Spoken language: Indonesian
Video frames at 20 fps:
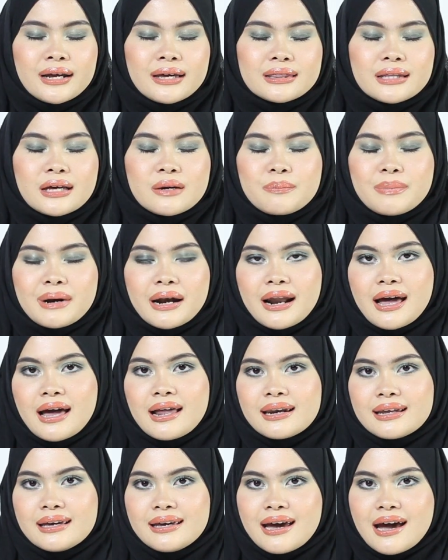kita
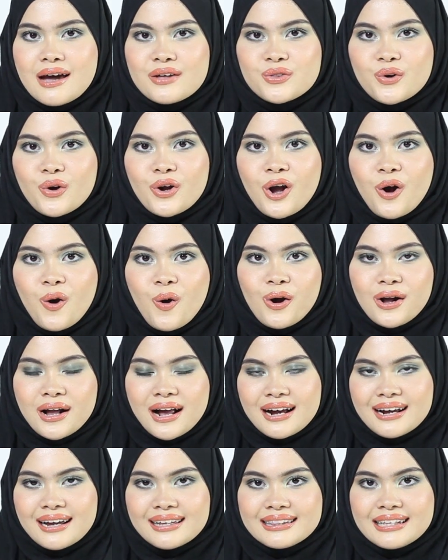pernah lihat
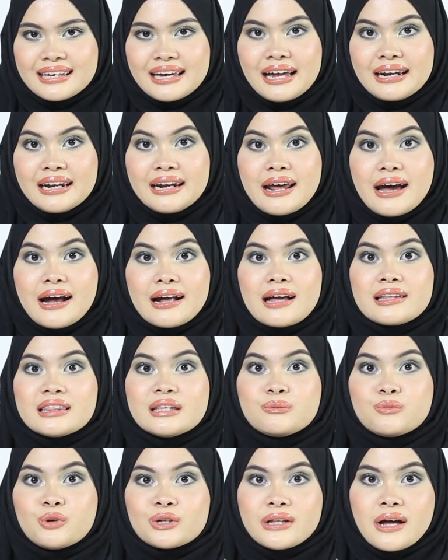orang-orang yang tinggal di daerah
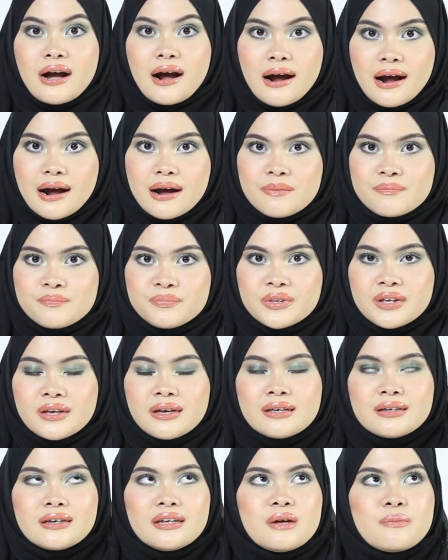Timur Tengah,
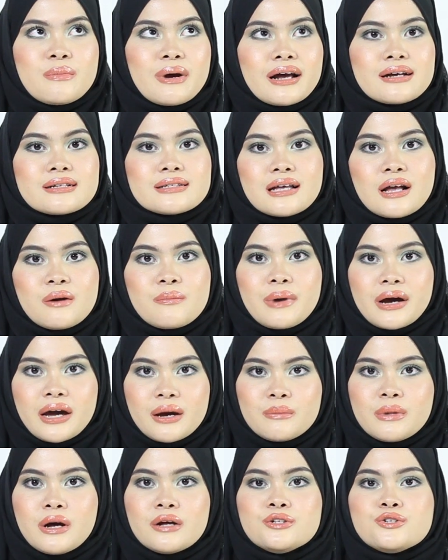jadi mereka sering
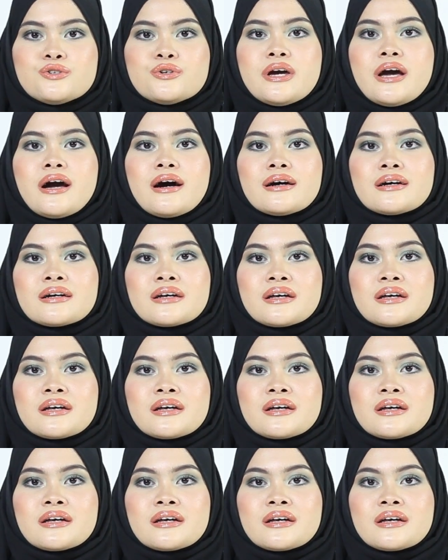pakai baju yang